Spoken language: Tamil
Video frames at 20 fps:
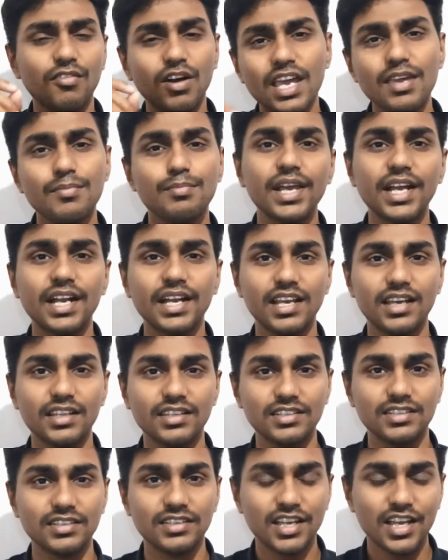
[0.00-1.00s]
வாய்ப்பே கிடையாது
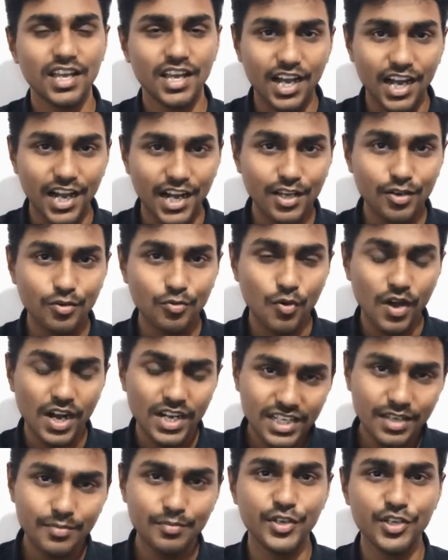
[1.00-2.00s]
ஆனால்
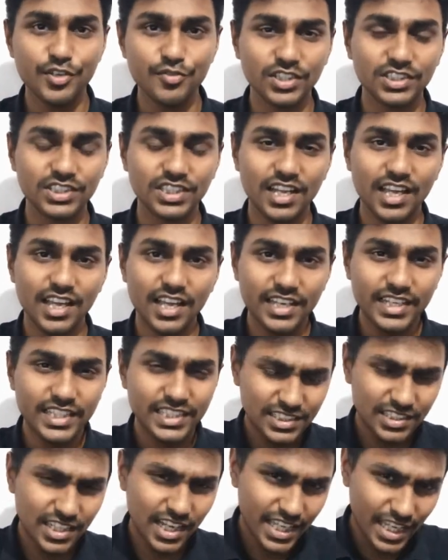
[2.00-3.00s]
குவாண்டம் யூனிவர்ஸில்
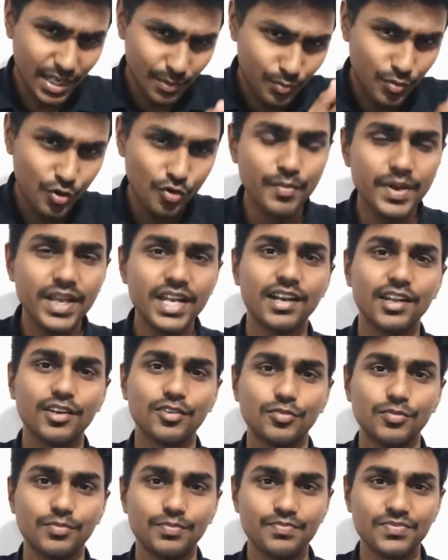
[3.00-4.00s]
இதுதான் எப்போவுமே
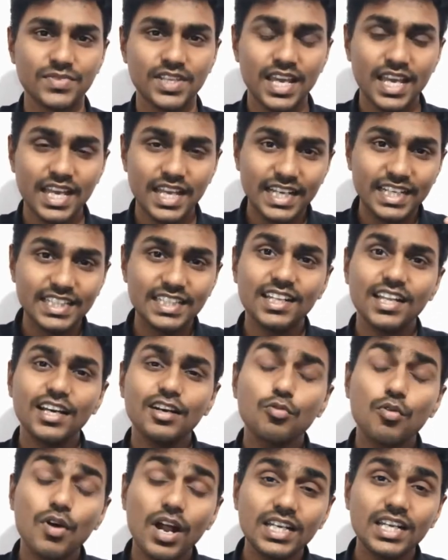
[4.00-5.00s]
நடக்கும் இதை தான்
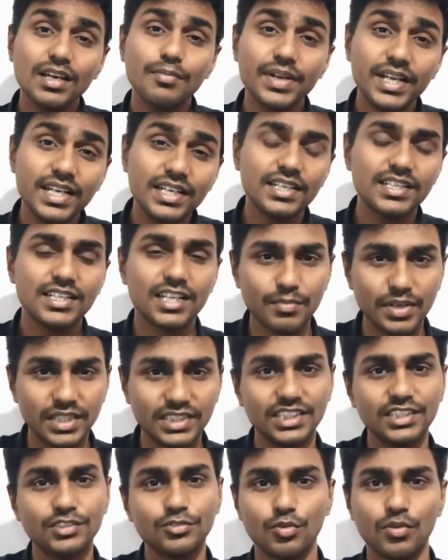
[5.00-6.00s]
குவாண்டம்
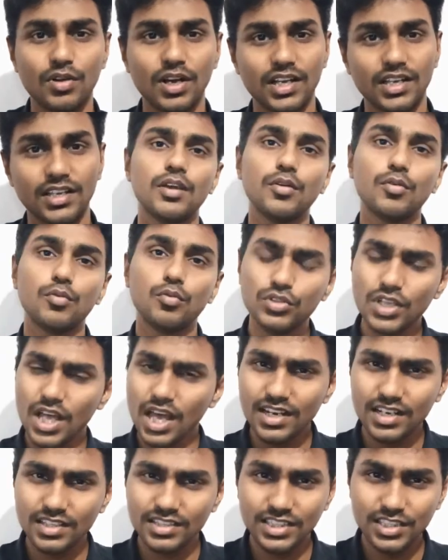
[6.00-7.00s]
இன்டிட்டர்மென்ட்ஸ்னு சொல்லுவாங்க
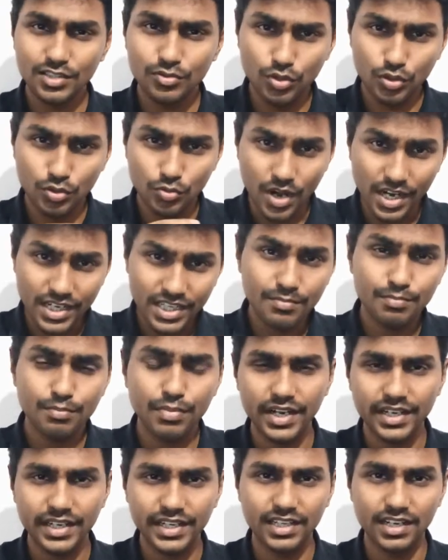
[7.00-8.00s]
உதாரணத்துக்கு ஒரு குவாண்டம்
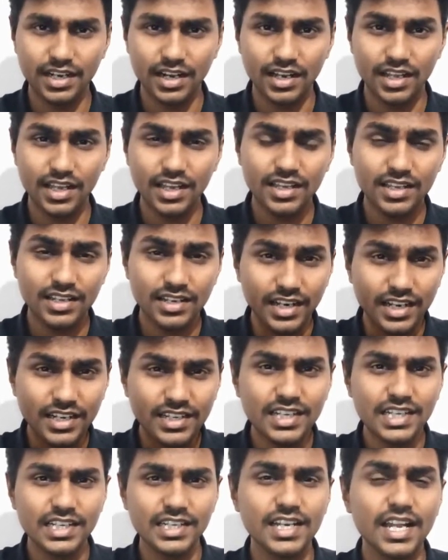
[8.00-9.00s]
பார்ட்டிகிளால்
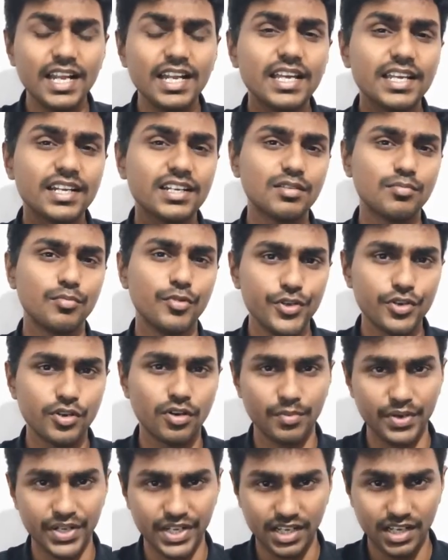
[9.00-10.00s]
ரெண்டு நிலையில் இருக்க முடியும்
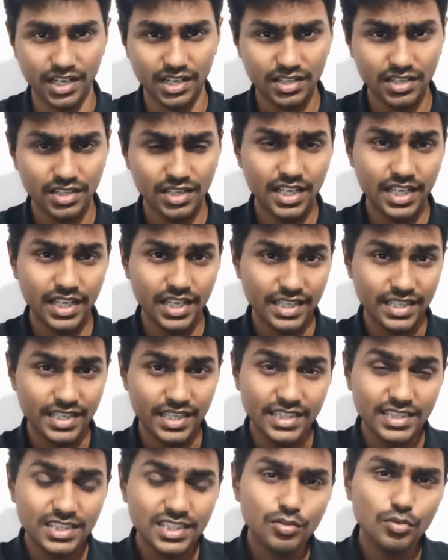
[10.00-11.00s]
அப்படின்னா
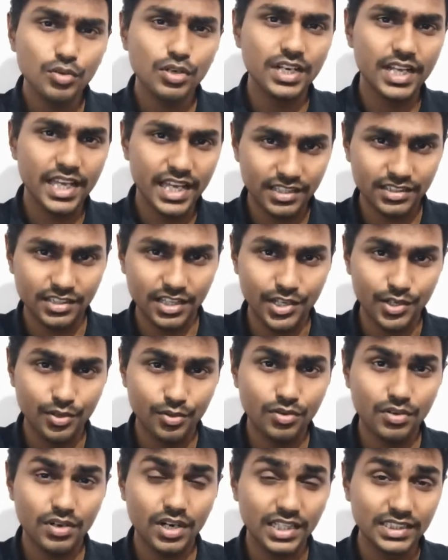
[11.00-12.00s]
எந்த ஒரு
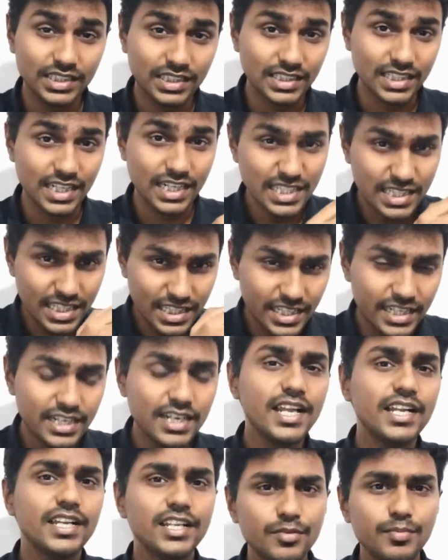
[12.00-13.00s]
நேரத்துலையும் அது அந்த ரெண்டு
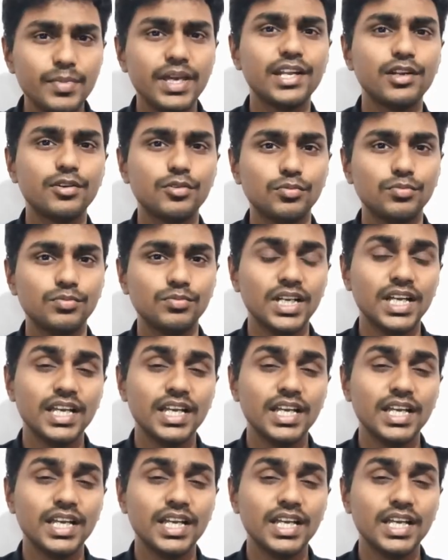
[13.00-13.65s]
நிலையிலையுமே இருக்கும்